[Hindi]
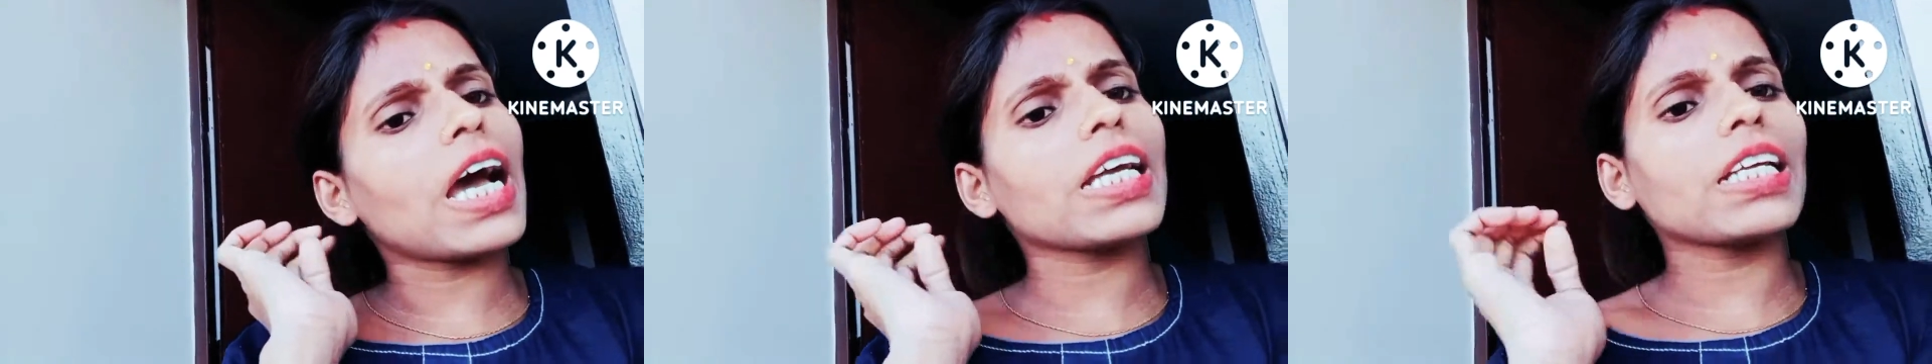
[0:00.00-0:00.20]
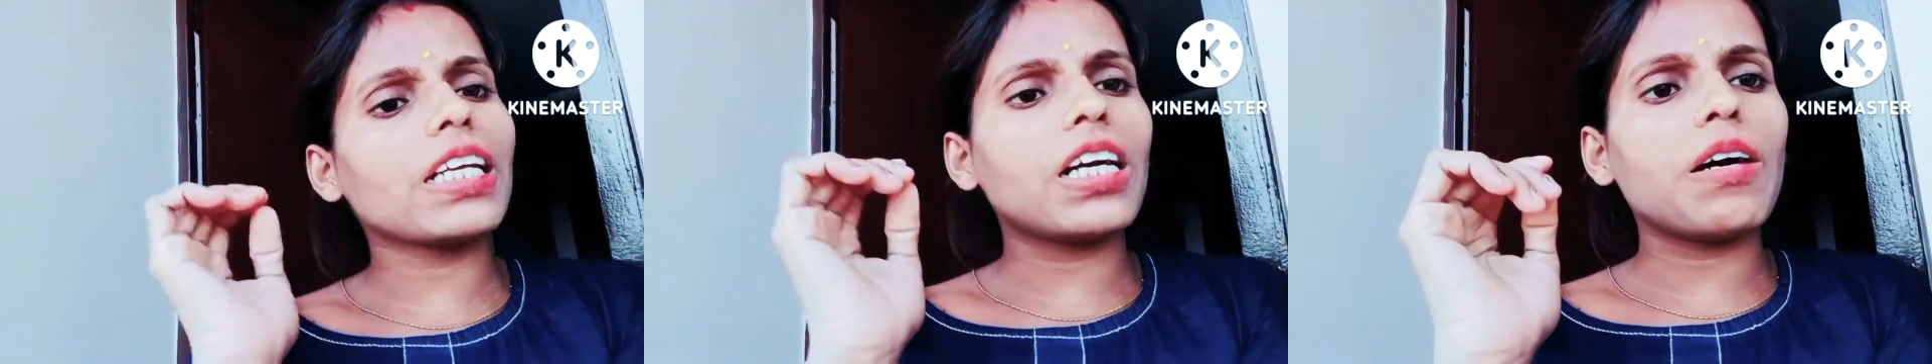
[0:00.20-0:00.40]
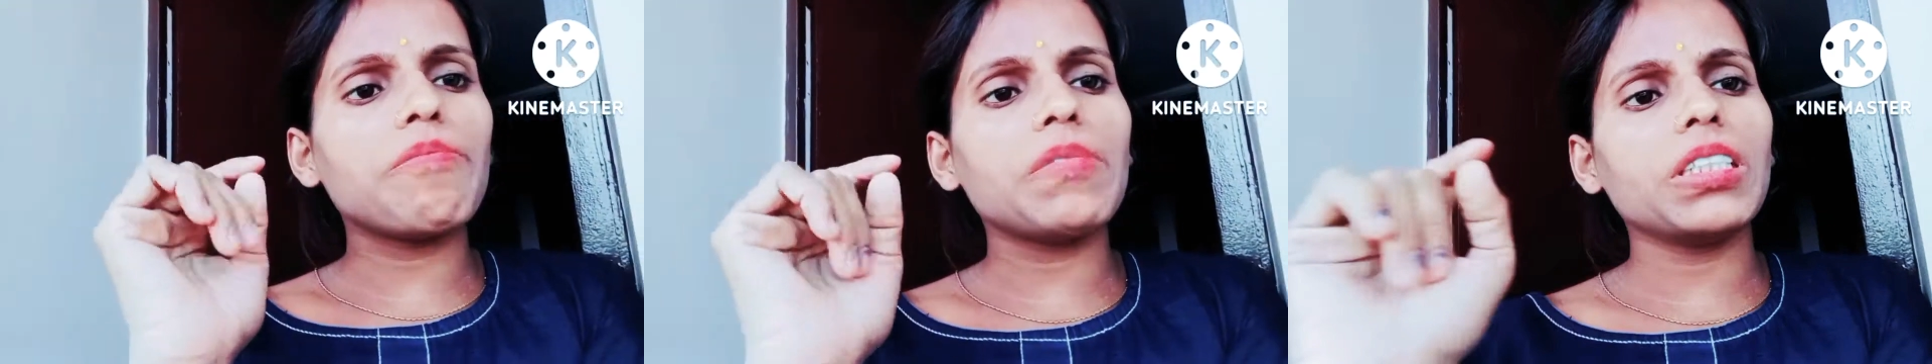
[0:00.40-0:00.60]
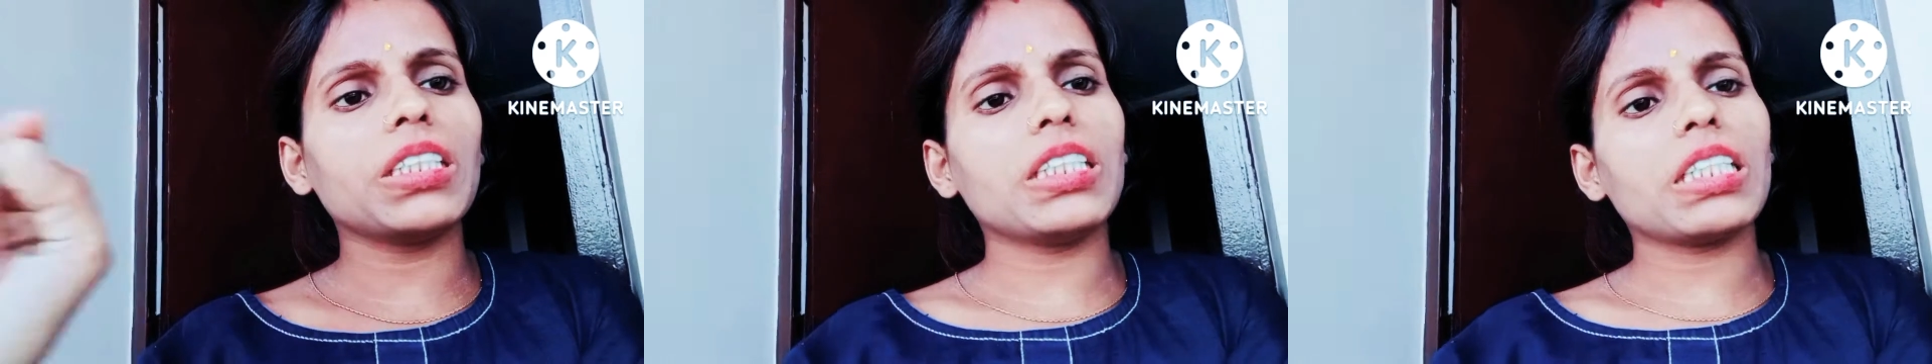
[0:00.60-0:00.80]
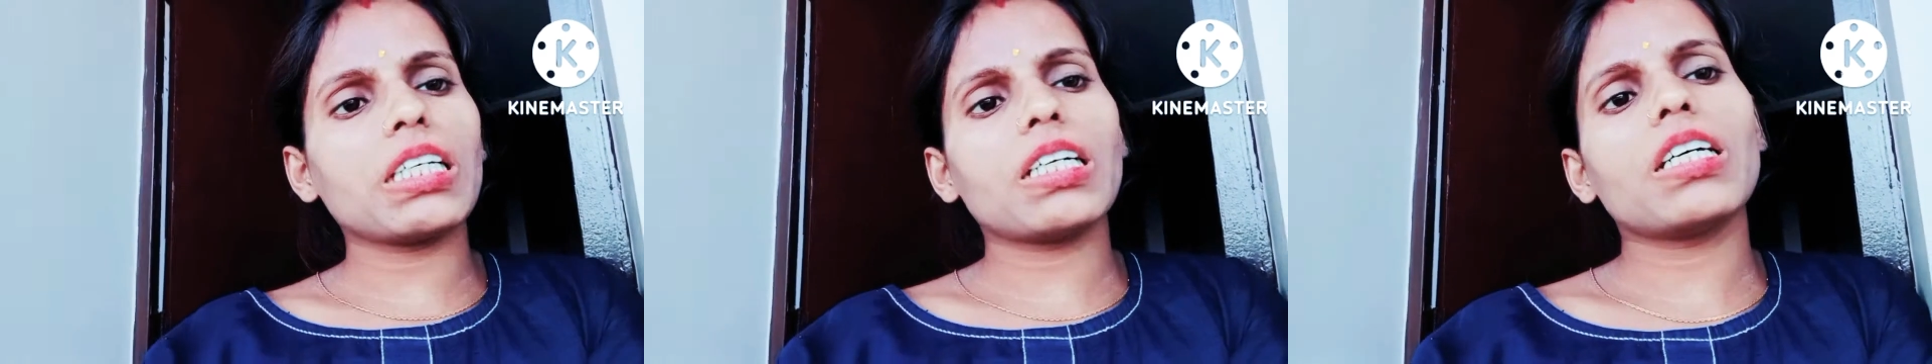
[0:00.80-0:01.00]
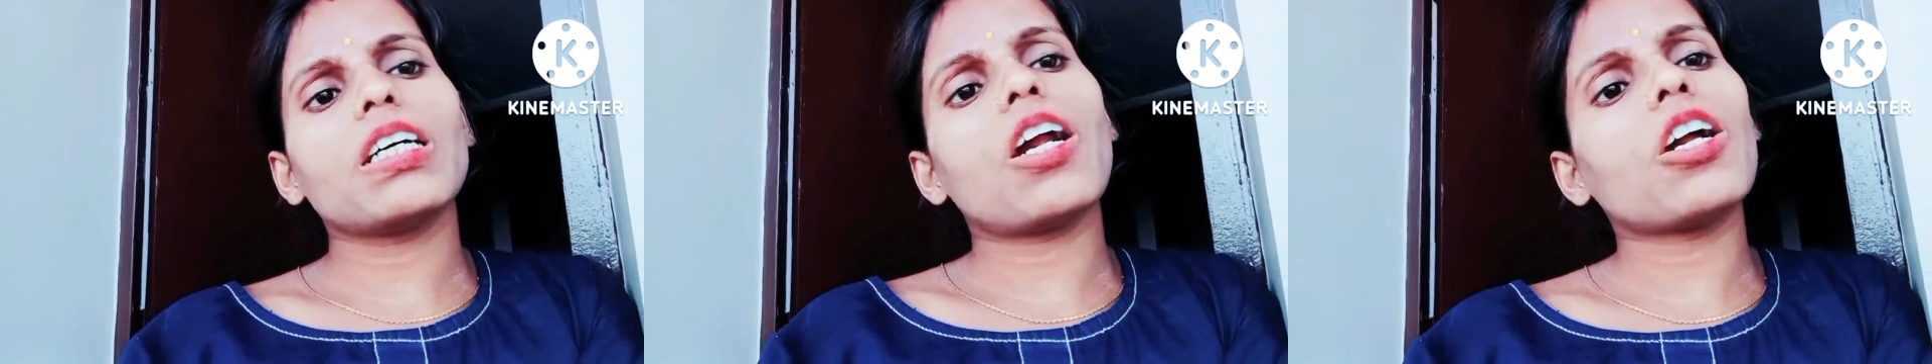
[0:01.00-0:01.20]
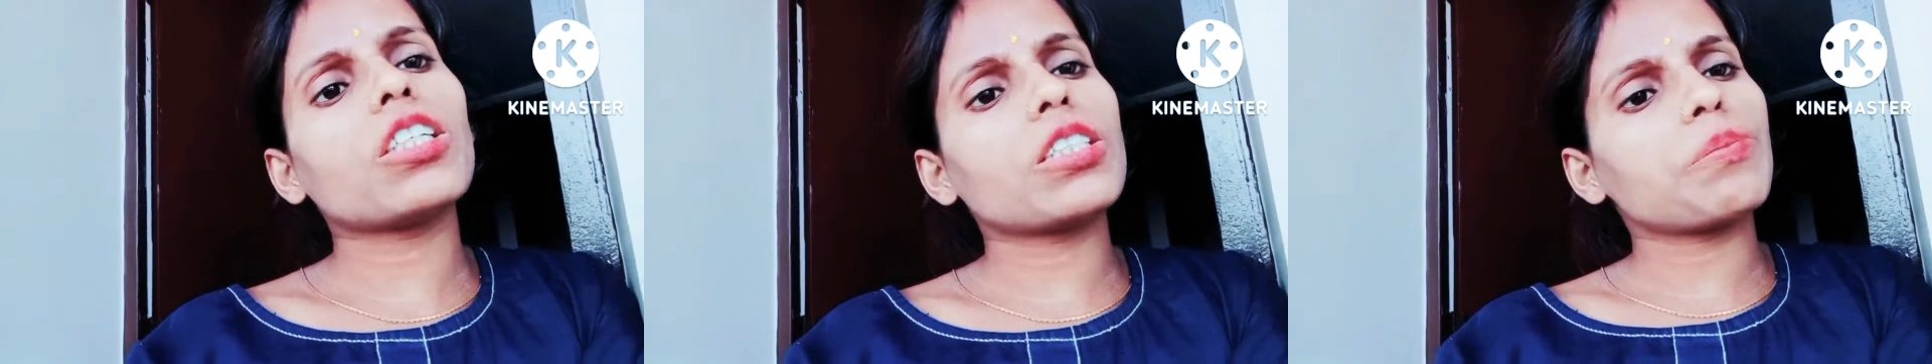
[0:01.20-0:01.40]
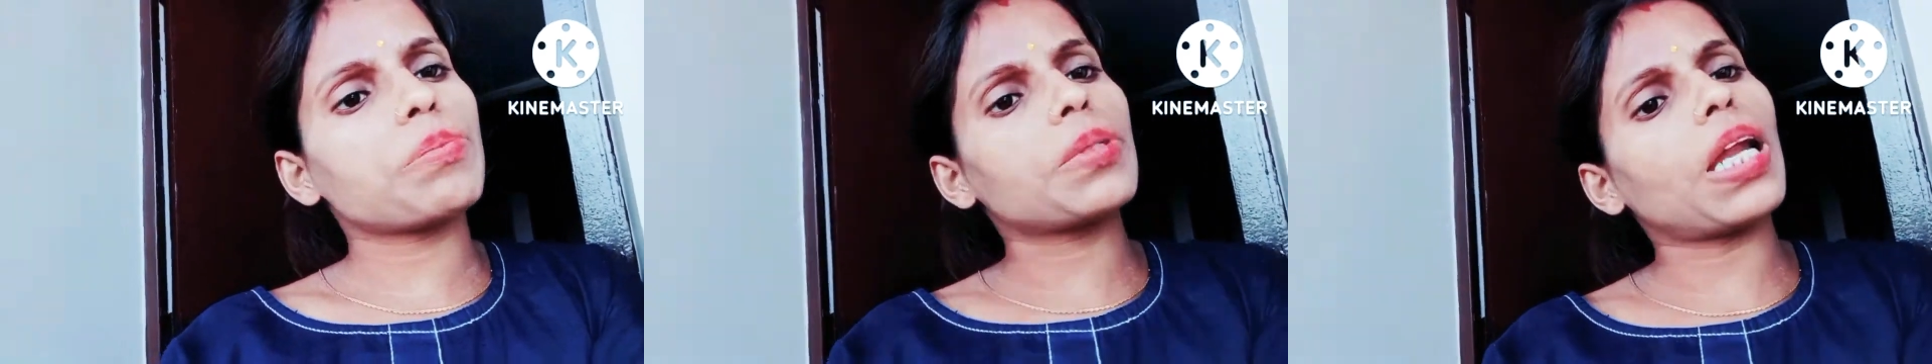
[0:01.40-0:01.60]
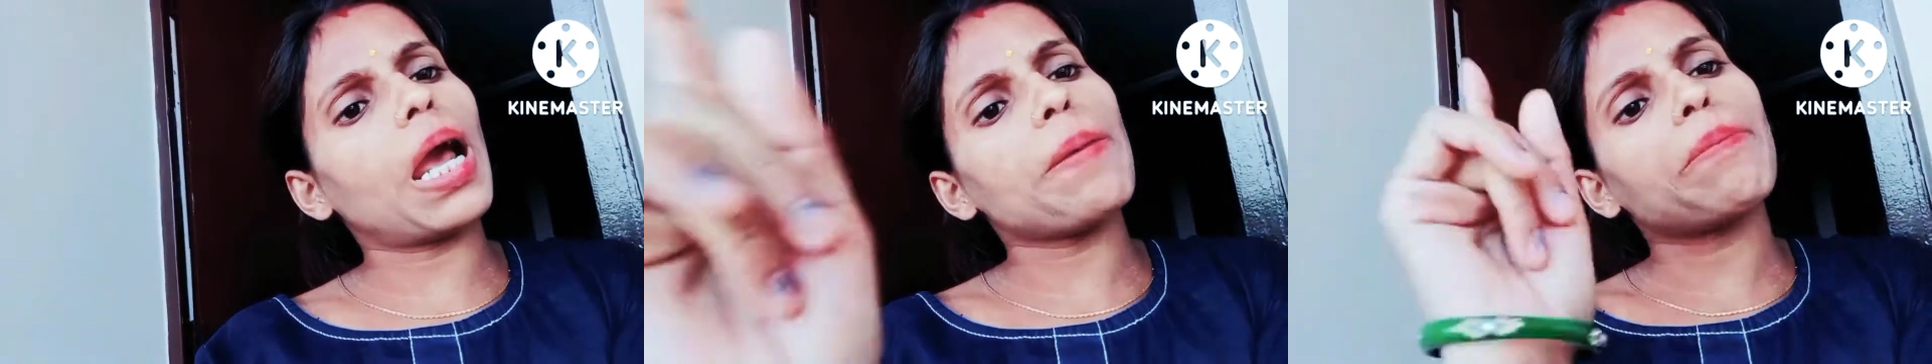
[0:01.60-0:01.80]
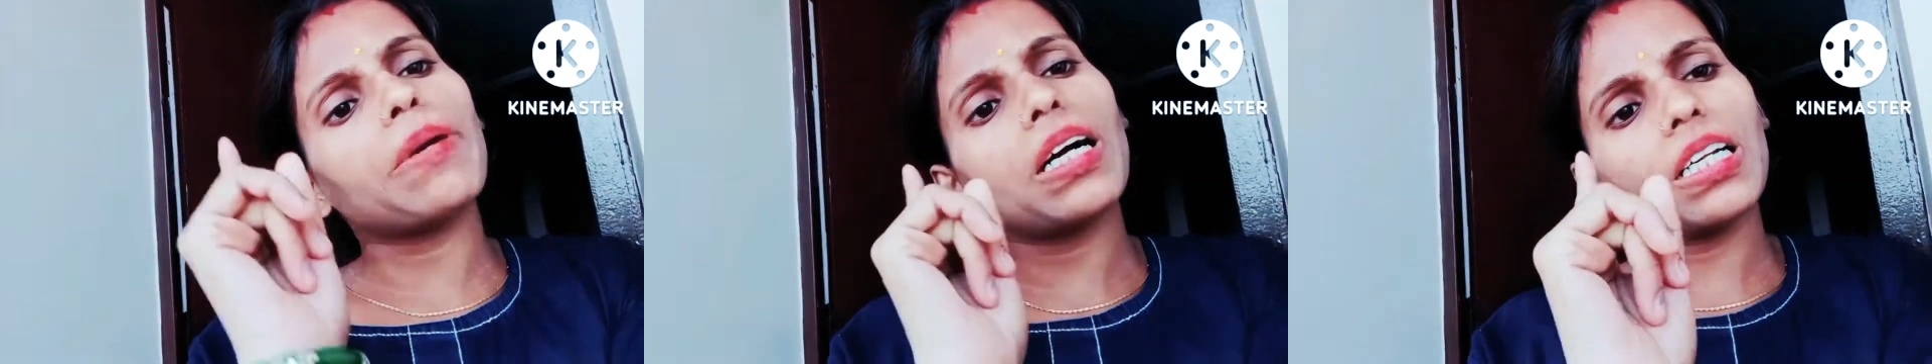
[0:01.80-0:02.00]
लाइक कमेंट शेयर और
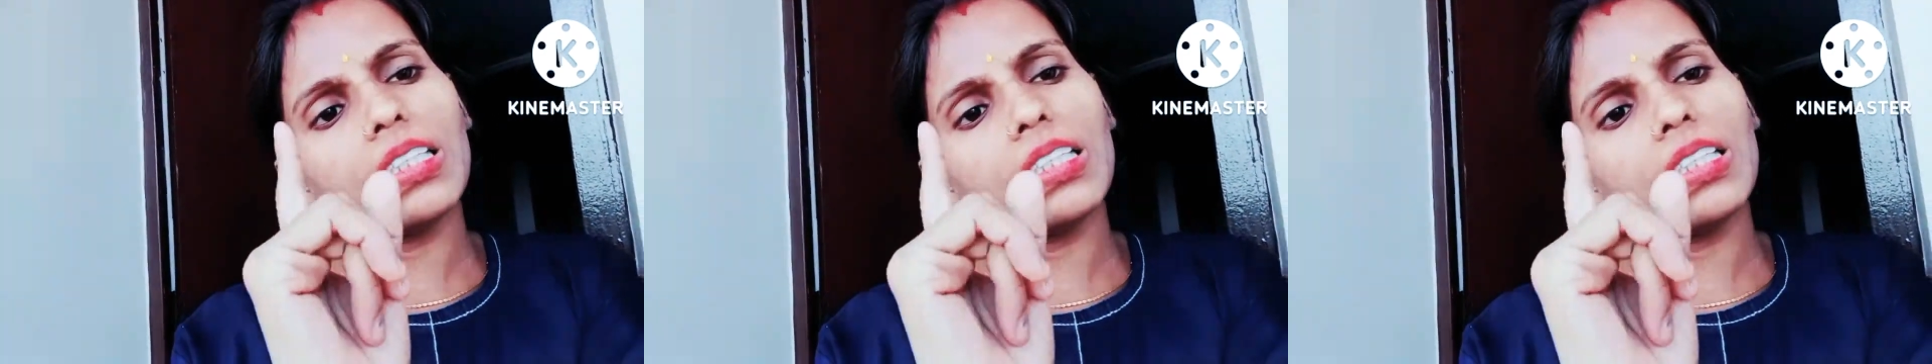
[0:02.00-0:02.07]
सब्सक्राइब